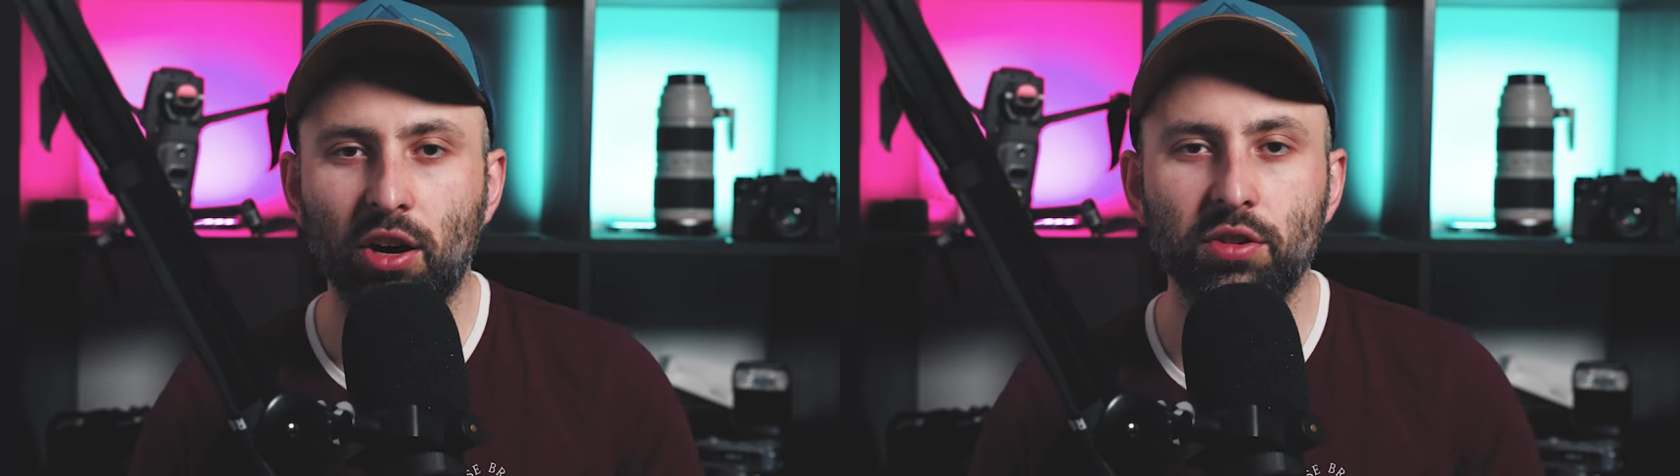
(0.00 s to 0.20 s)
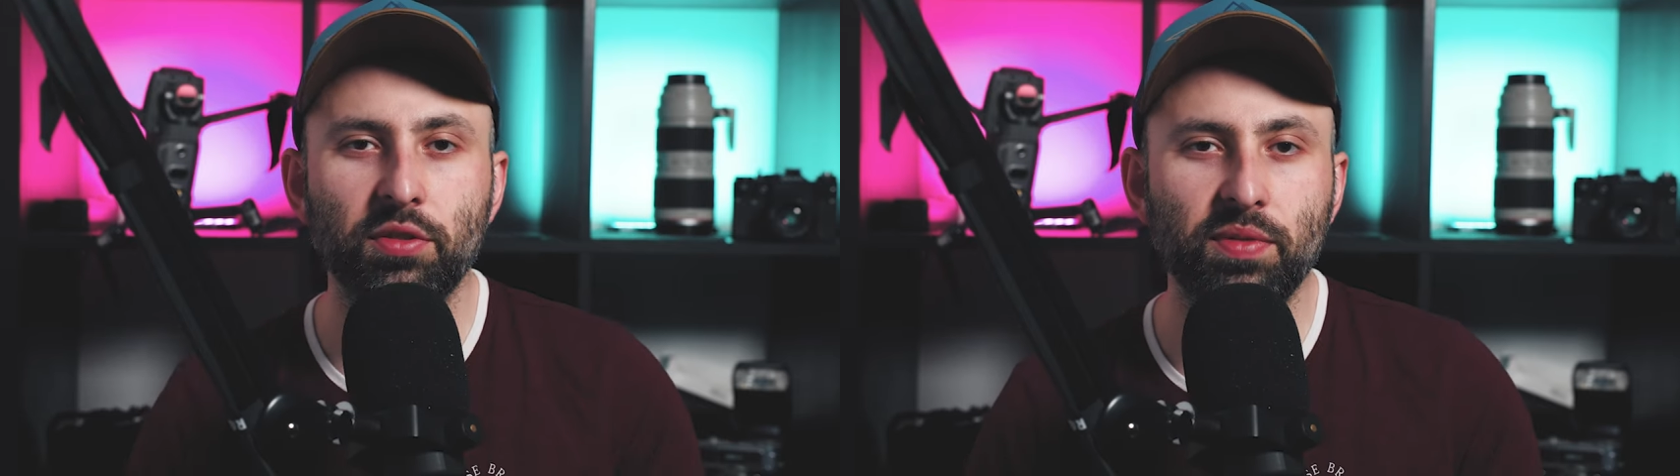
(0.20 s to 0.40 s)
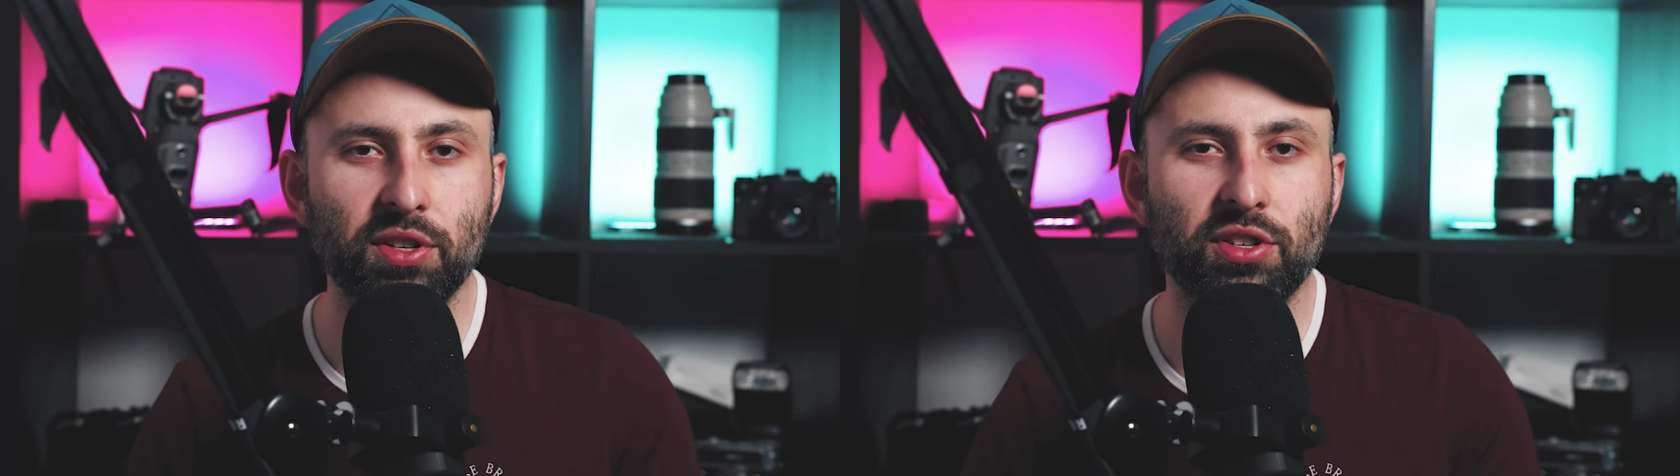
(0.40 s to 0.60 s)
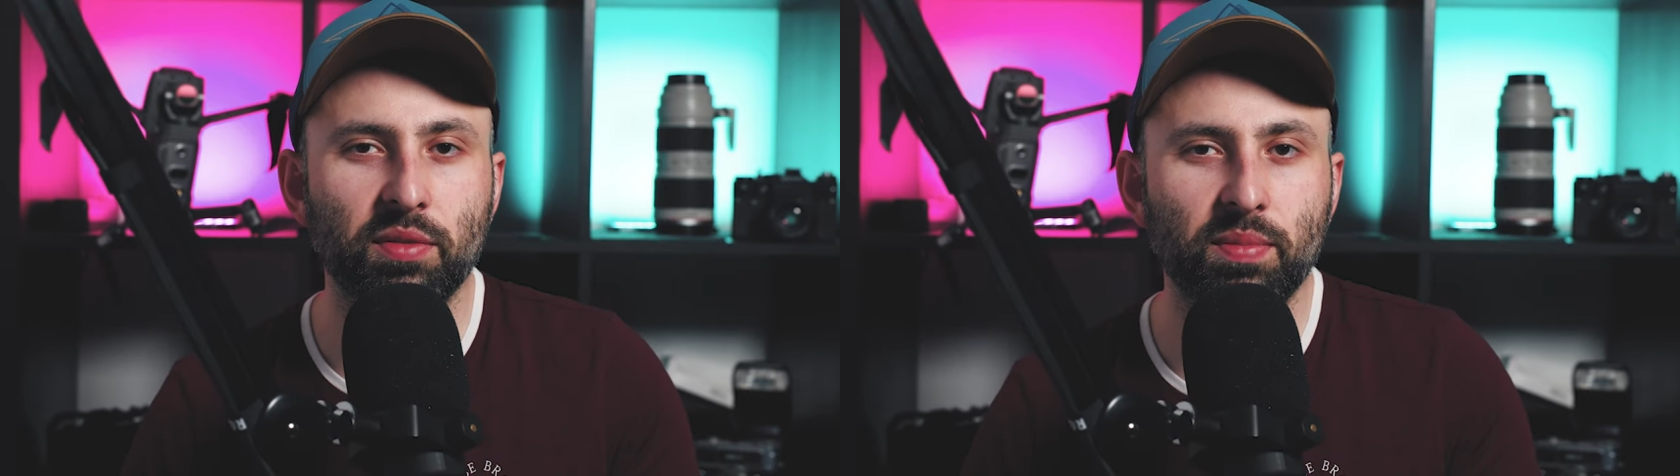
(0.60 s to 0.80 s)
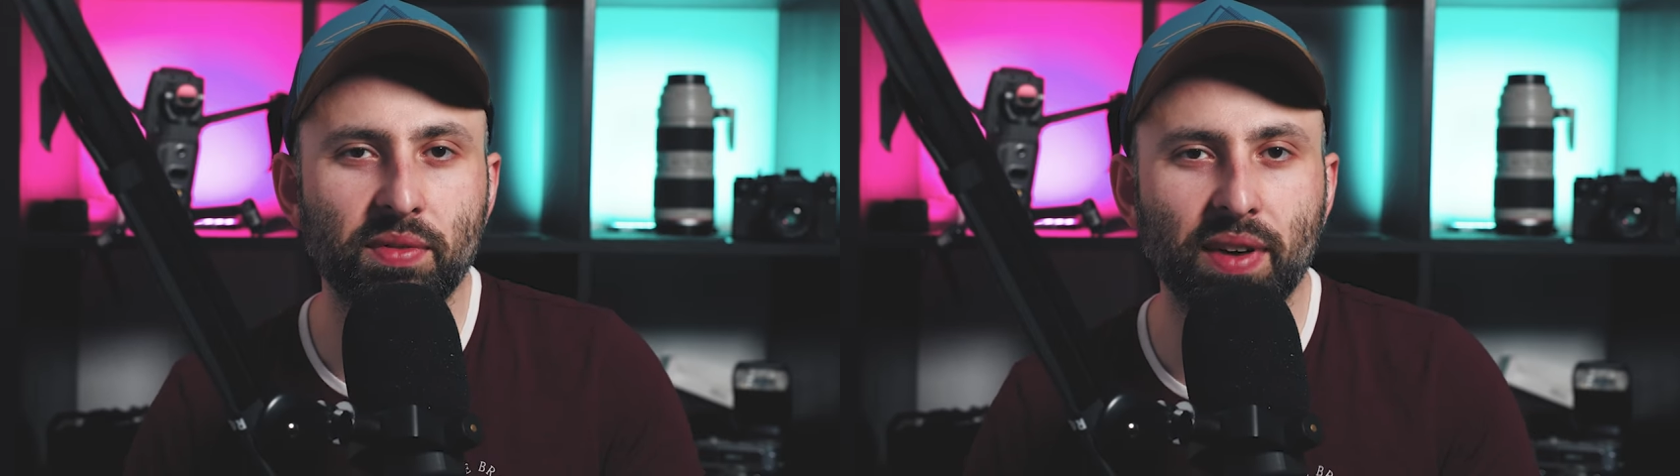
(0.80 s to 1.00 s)

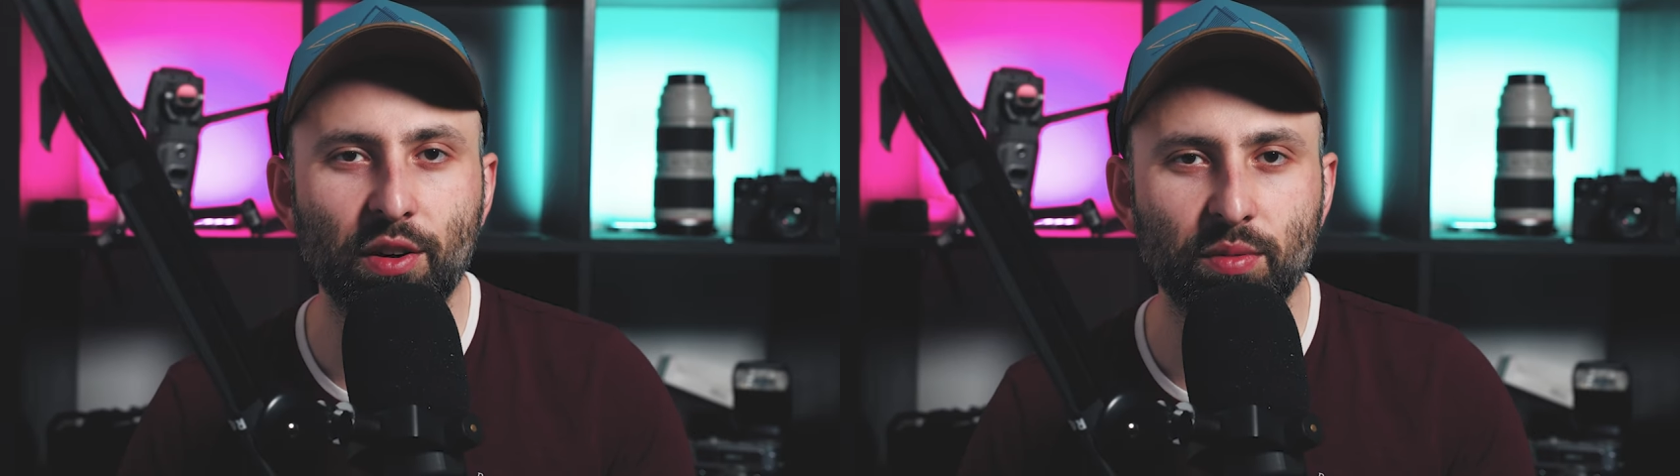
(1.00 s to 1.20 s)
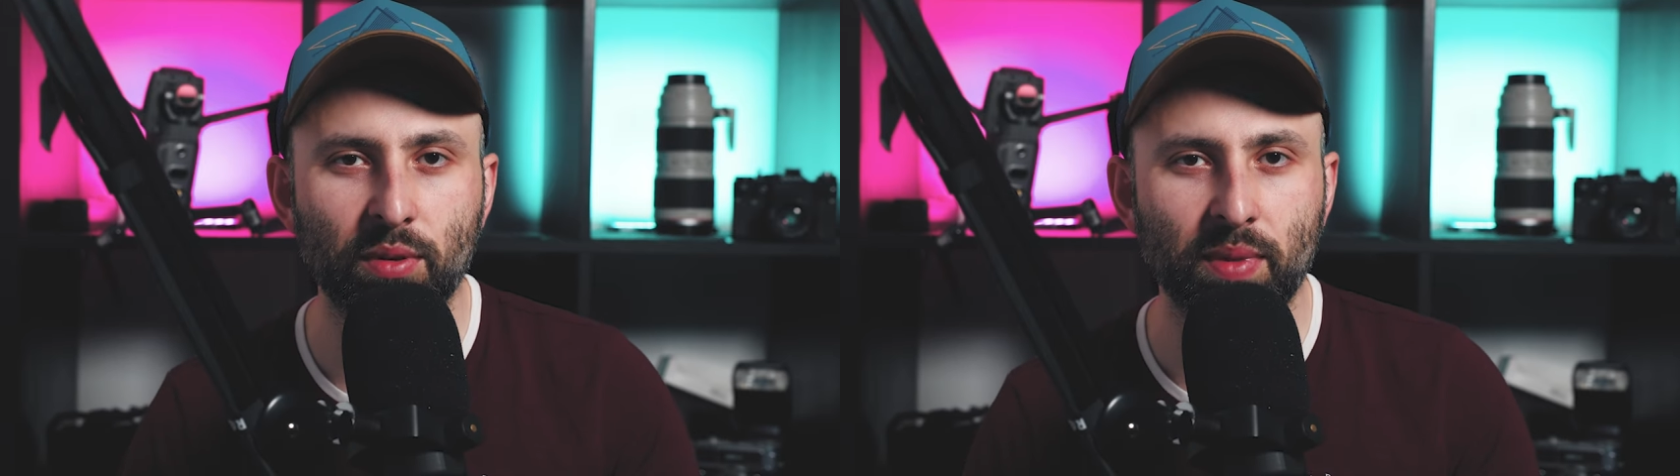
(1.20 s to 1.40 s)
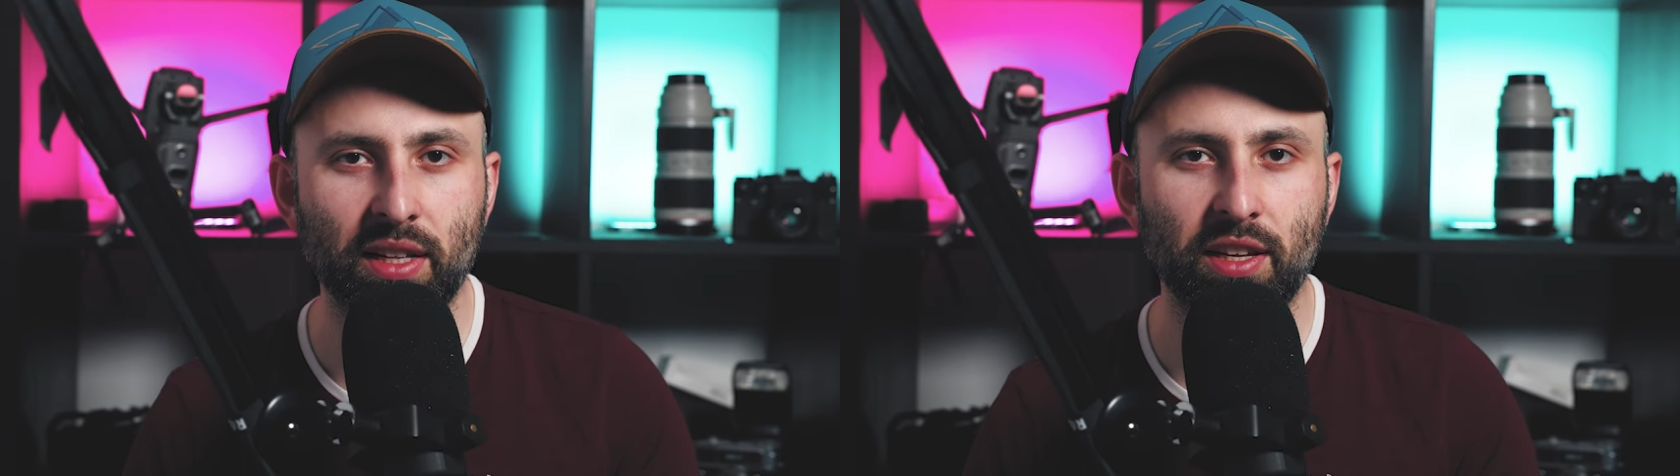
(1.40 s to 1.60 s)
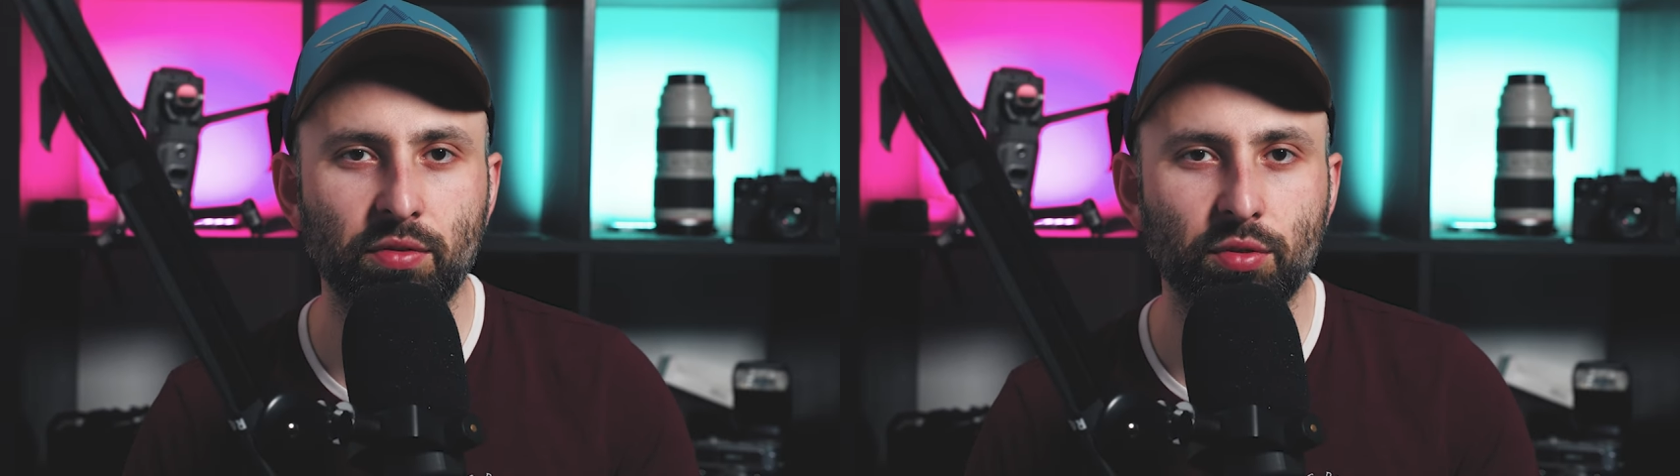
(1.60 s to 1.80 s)
Oczywiście bywały momenty,